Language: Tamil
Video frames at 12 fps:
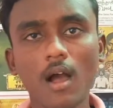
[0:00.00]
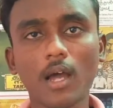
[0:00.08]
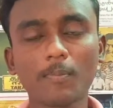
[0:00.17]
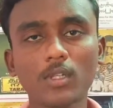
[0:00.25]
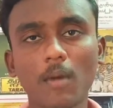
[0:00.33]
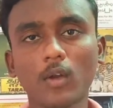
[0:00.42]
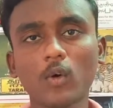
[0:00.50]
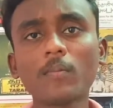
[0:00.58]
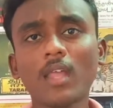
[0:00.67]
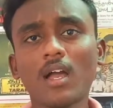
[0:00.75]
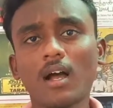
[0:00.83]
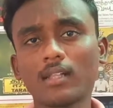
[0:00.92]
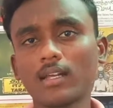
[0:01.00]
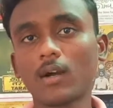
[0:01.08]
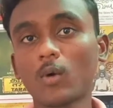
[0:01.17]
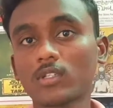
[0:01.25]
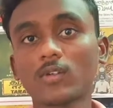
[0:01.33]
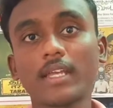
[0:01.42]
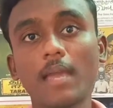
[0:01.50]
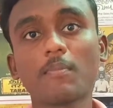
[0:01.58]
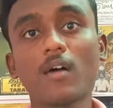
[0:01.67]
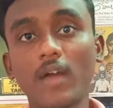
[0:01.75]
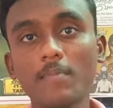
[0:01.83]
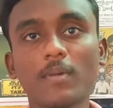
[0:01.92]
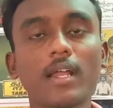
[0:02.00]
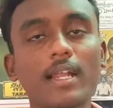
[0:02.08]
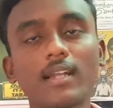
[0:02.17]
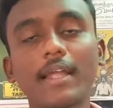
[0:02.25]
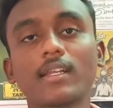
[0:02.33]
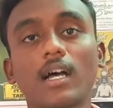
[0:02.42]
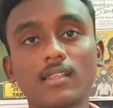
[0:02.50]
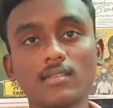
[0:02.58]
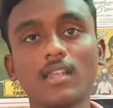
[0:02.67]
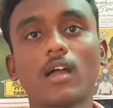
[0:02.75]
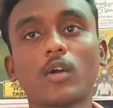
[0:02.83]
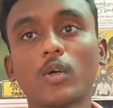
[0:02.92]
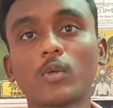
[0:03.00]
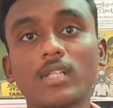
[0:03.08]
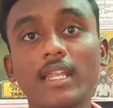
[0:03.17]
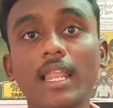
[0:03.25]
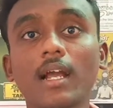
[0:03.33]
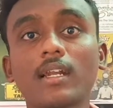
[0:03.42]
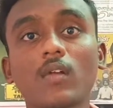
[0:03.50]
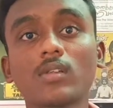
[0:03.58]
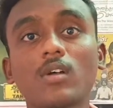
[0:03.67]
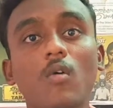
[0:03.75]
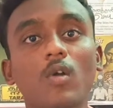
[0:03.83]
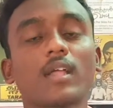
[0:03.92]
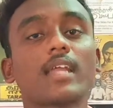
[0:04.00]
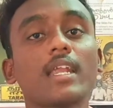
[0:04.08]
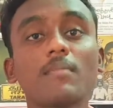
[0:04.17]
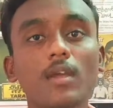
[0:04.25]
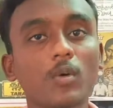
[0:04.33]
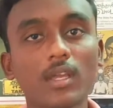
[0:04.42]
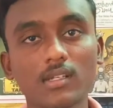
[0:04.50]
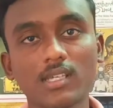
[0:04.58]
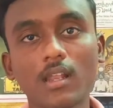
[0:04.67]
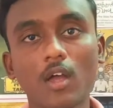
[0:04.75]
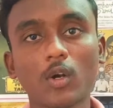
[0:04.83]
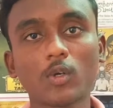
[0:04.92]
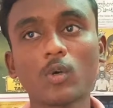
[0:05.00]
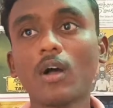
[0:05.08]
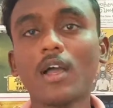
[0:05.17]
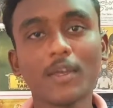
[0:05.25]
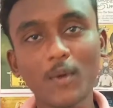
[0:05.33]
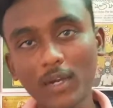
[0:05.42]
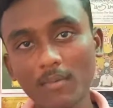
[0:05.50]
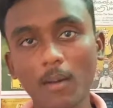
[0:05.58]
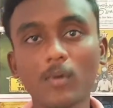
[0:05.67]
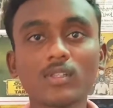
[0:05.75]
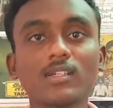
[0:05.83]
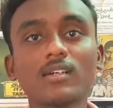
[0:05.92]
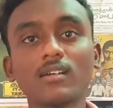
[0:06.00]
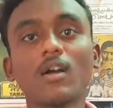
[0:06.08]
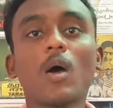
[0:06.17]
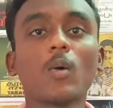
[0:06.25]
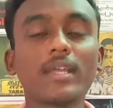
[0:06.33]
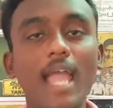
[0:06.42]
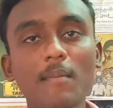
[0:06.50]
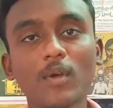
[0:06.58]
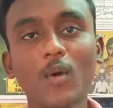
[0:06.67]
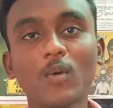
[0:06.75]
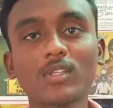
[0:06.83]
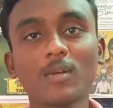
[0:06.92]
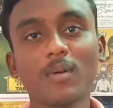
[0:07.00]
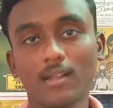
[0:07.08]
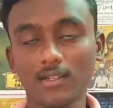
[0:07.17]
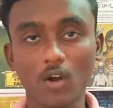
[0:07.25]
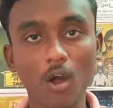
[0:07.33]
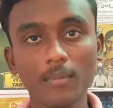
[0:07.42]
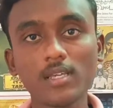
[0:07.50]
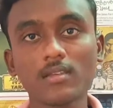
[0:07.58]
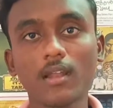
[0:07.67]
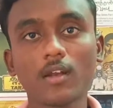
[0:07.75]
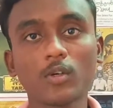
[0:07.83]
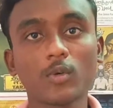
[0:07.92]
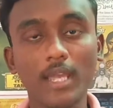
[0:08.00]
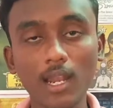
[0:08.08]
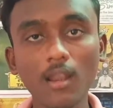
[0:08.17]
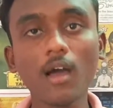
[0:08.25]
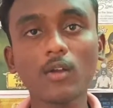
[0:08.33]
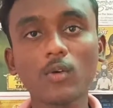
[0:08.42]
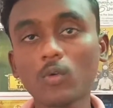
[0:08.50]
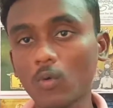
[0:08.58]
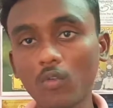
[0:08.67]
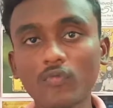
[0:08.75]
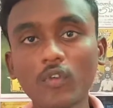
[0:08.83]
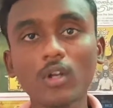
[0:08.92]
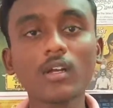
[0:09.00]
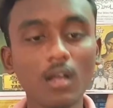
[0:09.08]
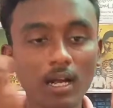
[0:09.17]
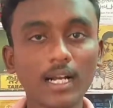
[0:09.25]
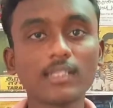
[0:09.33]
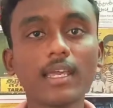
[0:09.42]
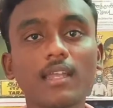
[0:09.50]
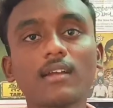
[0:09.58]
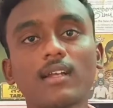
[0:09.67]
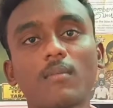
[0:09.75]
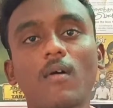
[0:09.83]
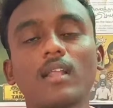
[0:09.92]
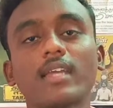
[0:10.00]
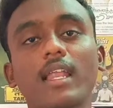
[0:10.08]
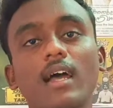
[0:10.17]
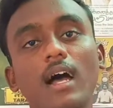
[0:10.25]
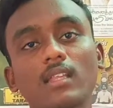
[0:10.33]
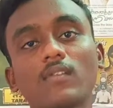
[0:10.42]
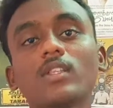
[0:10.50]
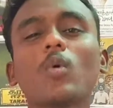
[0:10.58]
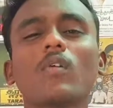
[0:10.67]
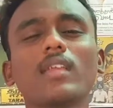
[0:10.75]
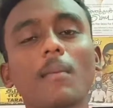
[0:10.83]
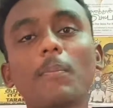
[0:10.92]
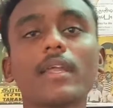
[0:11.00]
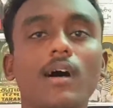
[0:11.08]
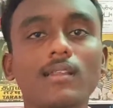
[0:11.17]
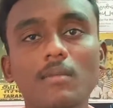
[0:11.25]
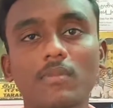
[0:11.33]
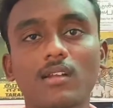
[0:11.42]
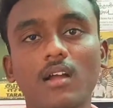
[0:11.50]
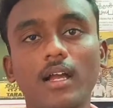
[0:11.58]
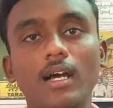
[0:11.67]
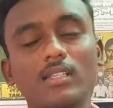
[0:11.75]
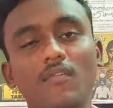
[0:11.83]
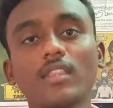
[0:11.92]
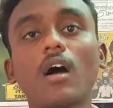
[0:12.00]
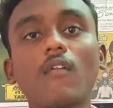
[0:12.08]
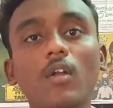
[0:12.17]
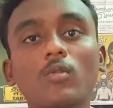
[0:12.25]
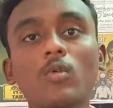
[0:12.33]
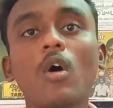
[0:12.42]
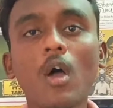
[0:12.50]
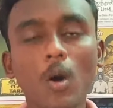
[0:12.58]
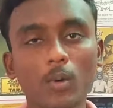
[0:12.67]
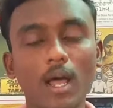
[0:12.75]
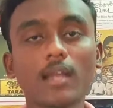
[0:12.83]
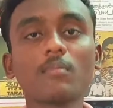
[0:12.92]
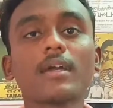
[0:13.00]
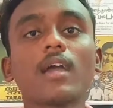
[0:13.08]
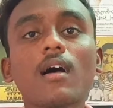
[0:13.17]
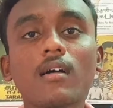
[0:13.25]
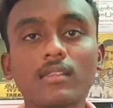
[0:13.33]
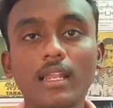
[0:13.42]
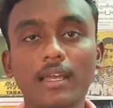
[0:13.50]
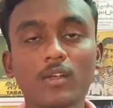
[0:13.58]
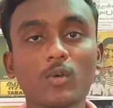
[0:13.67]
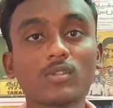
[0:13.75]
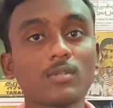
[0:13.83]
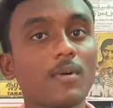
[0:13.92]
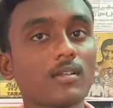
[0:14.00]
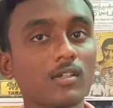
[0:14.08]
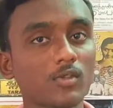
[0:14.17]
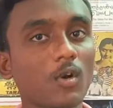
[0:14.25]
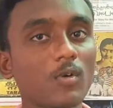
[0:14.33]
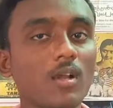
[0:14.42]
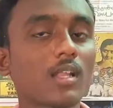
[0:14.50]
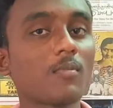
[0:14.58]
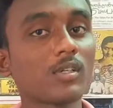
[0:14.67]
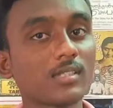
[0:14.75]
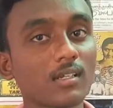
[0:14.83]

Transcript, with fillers: அற்புதமாக இருக்கும் அந்த ஒருத்தர் வந்து கேட்பான் வைப்பர் ஹெட்லைட் அந்த சீனாக இருக்கட்டும் அந்த நீலகண்டன் வந்து அவங்களோட தனிமையை குறிக்க சீனாக இருக்கட்டும் யோகி பாபு வந்து ஒரு கேமியோ ரோல் கொடுத்துருப்பாரு அந்த காமெடி சீனாக இருக்கட்டும் எல்லாருக்கும் ஒவ்வொரு கதை இருக்குது நம்ம வாழ்க்கையில் அதை வந்து இவங்க வந்து எப்படி ஆர்டர் பண்ணுறாங்க அந்த விதம் அவ்வளவும் ஒரு அருமையாக திரைக்கிறது கொடுத்துருப்பாரு தான் சொல்லணும் ராதாமோகன்